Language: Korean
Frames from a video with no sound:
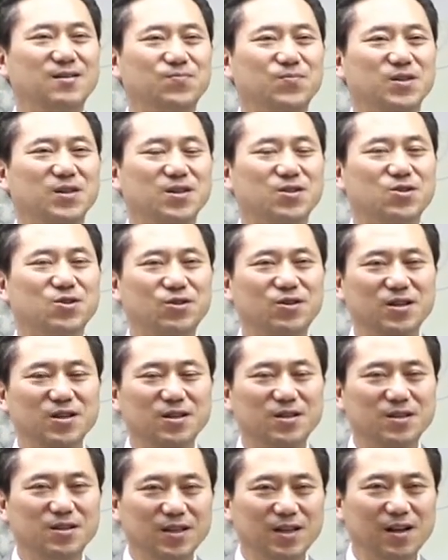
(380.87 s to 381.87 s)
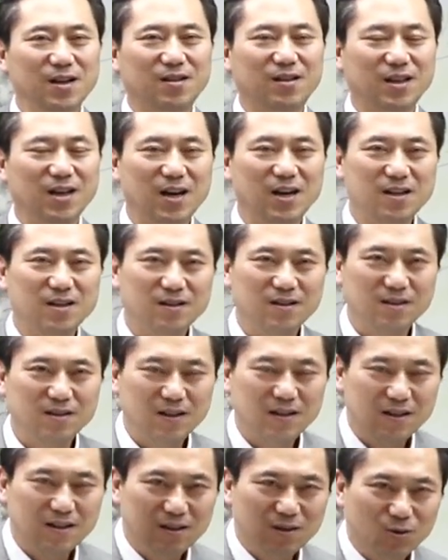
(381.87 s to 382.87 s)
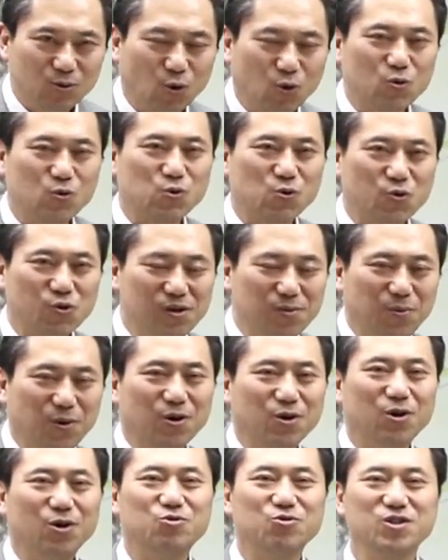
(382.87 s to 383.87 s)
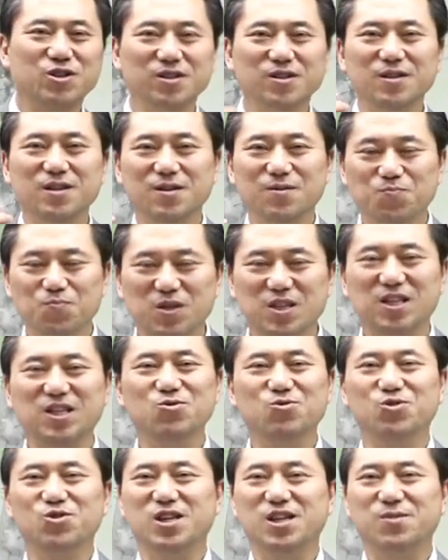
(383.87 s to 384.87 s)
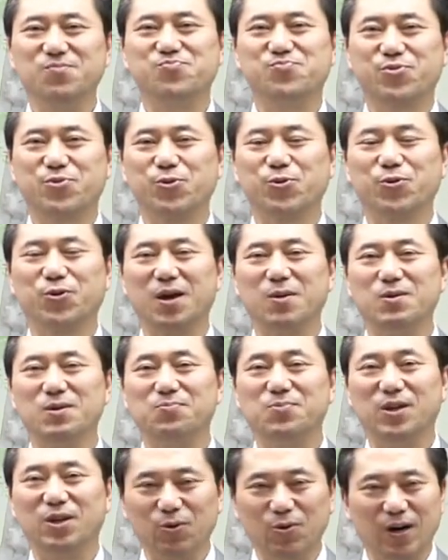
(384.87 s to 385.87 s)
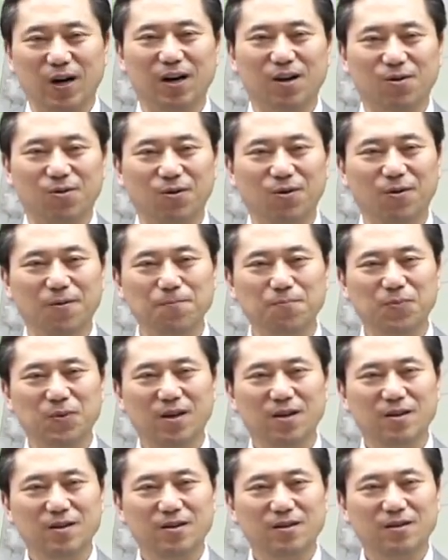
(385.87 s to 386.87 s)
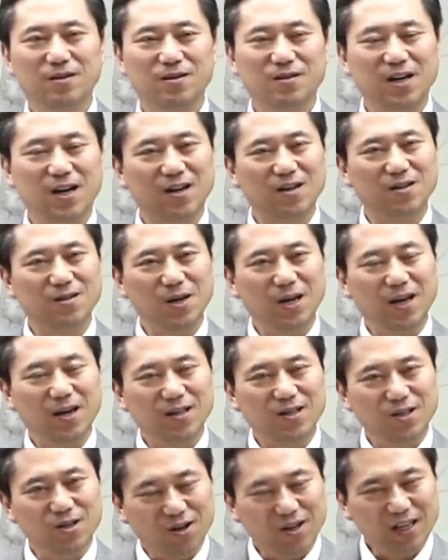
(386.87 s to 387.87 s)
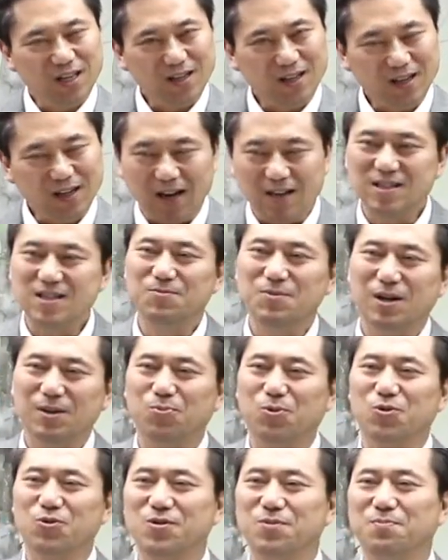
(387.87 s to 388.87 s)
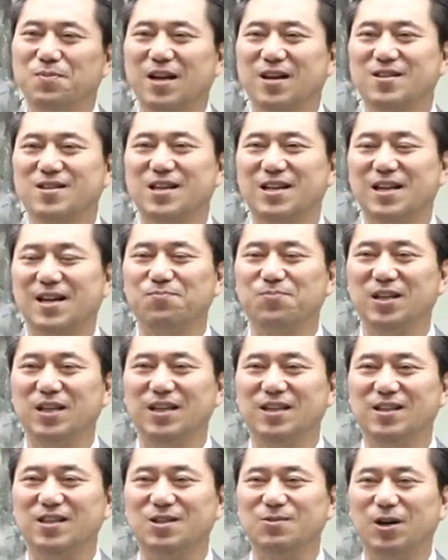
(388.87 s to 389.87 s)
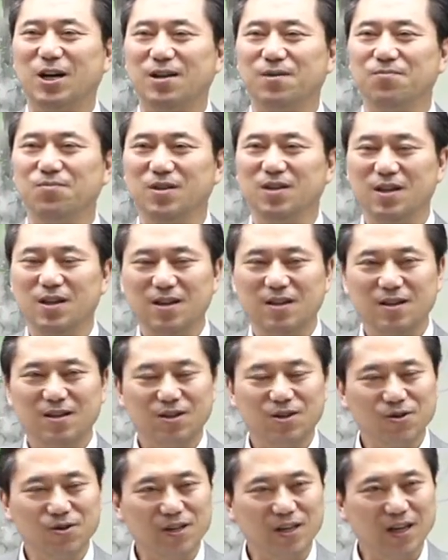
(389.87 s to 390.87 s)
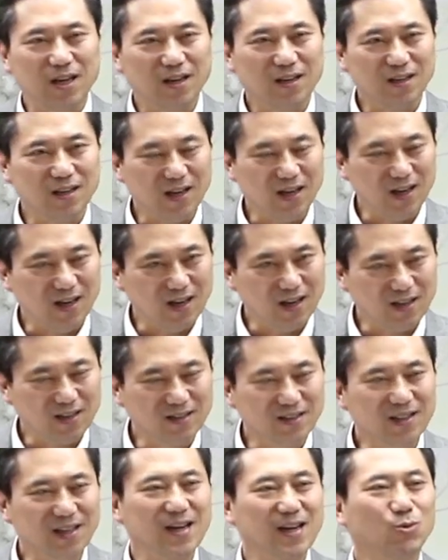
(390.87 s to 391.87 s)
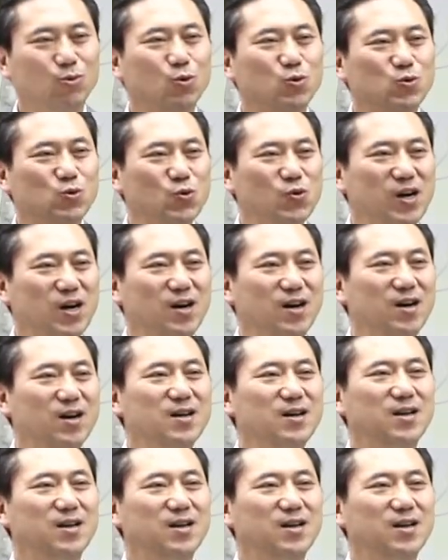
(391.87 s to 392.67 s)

그래서 일단은 독소를 버려주는 비우기 프로그램이 필요하고 그 다음에 여기까지만 보는 많은 사람들이 있지만은 그렇게 깨끗하게 독소가